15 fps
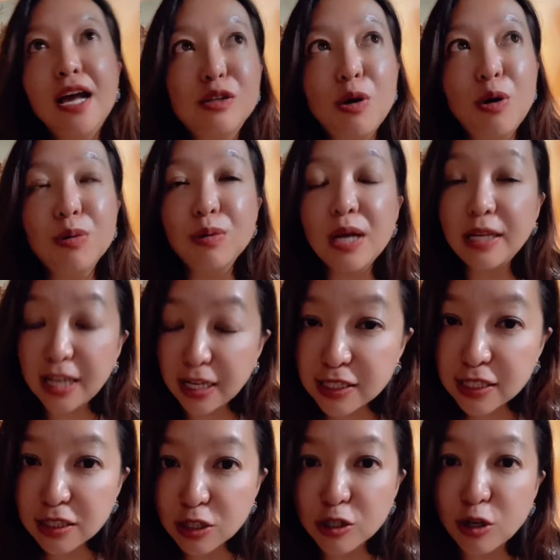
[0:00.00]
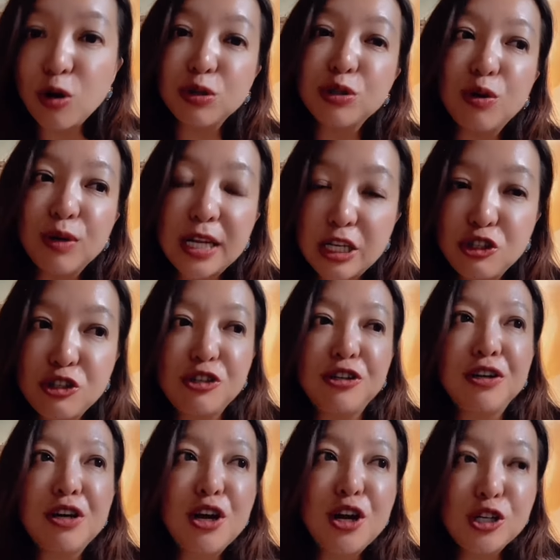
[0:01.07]
从很年轻的时候就立
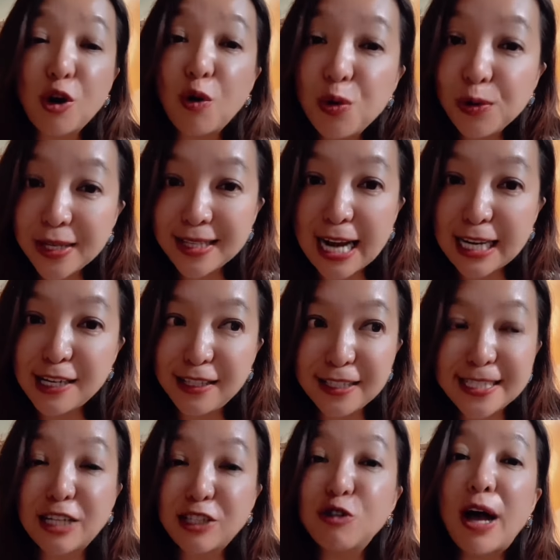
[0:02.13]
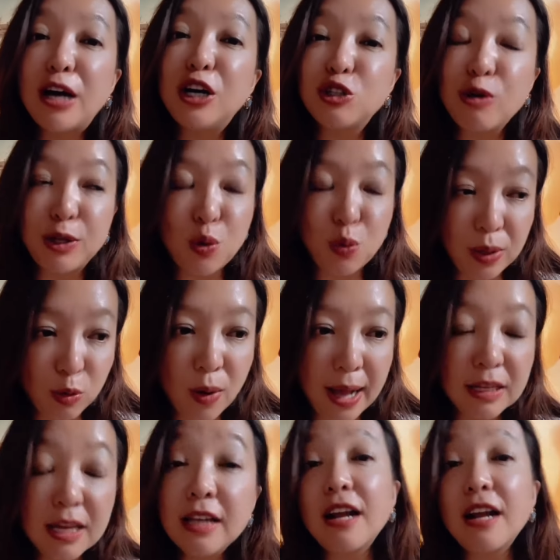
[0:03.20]
志守护意大利人的价值观和传统文化，